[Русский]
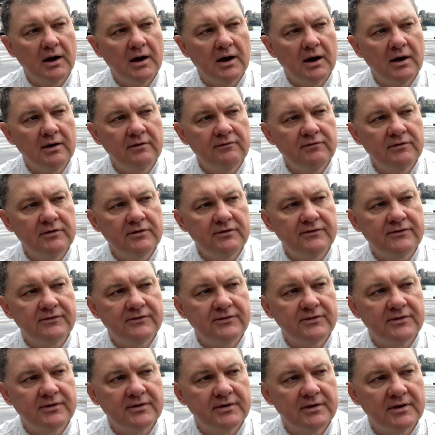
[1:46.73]
а
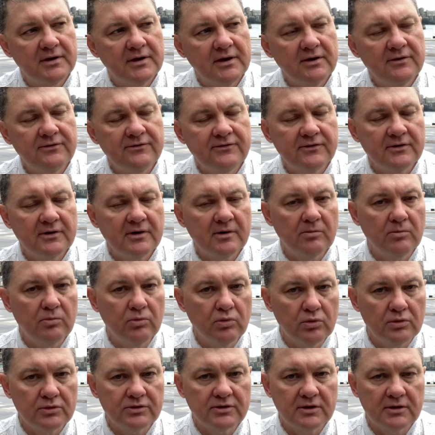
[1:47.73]
ведь эти
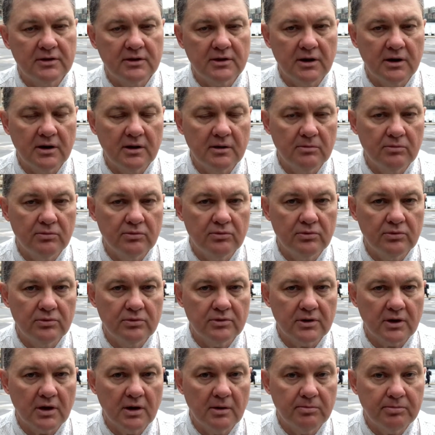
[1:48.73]
работы
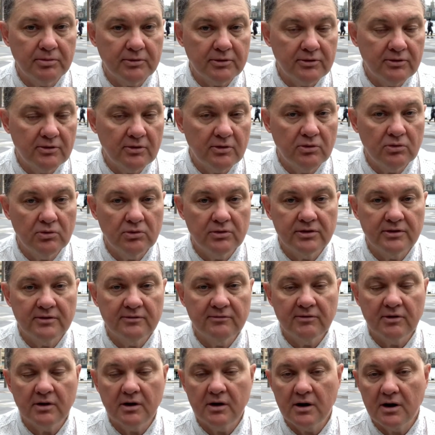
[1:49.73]
требуют
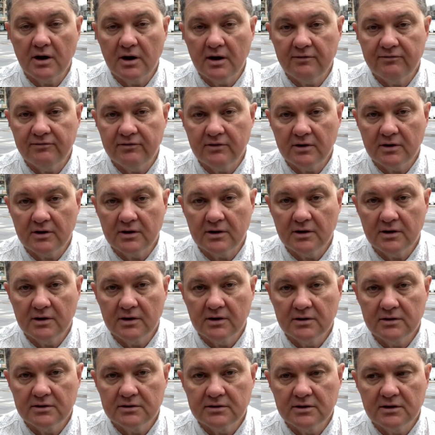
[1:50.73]
определенного графика.
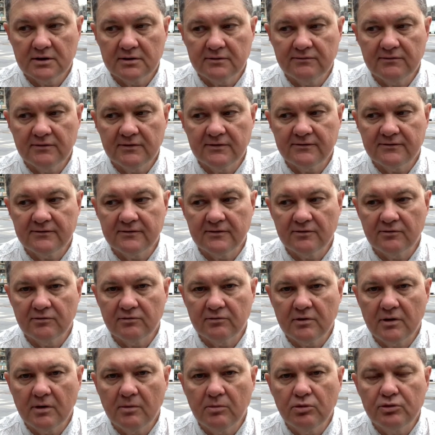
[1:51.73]
Соответственно, ну,
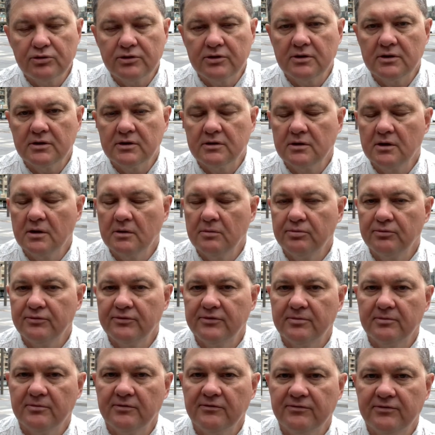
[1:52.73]
вы работаете,
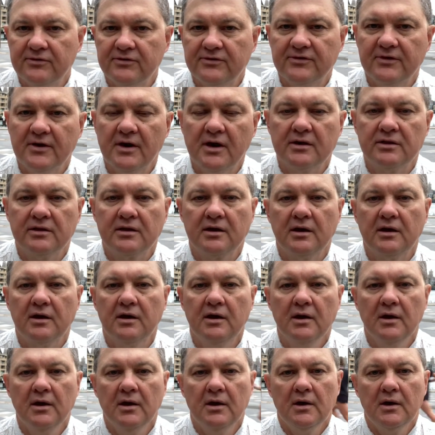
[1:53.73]
допустим, официанткой,
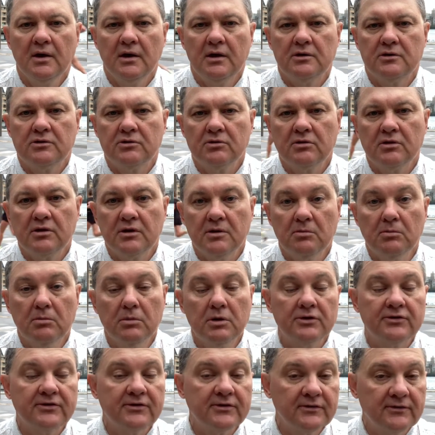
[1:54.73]
и то, где
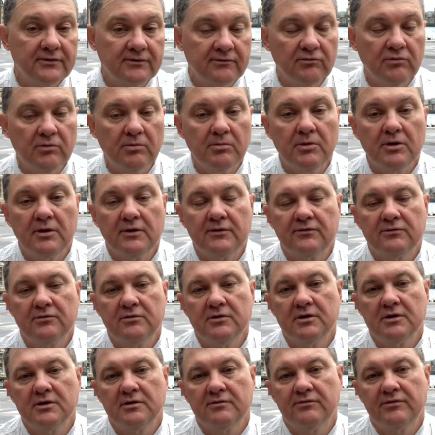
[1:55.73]
большинство моих
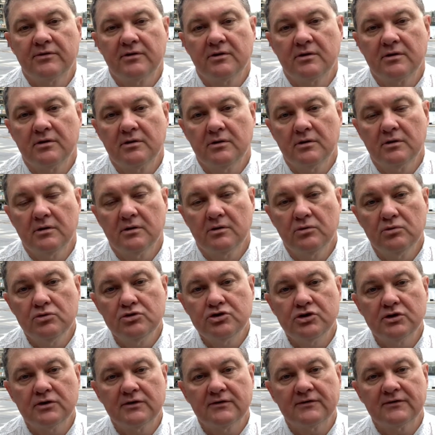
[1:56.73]
студентов э,
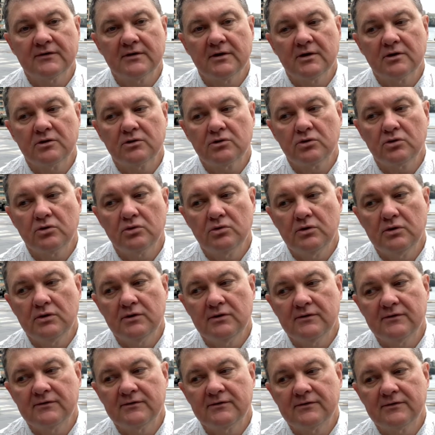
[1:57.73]
учатся, то
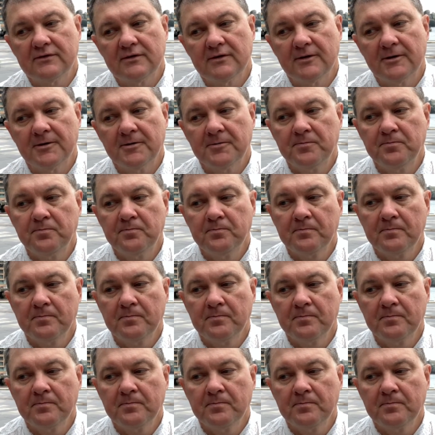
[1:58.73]
есть э,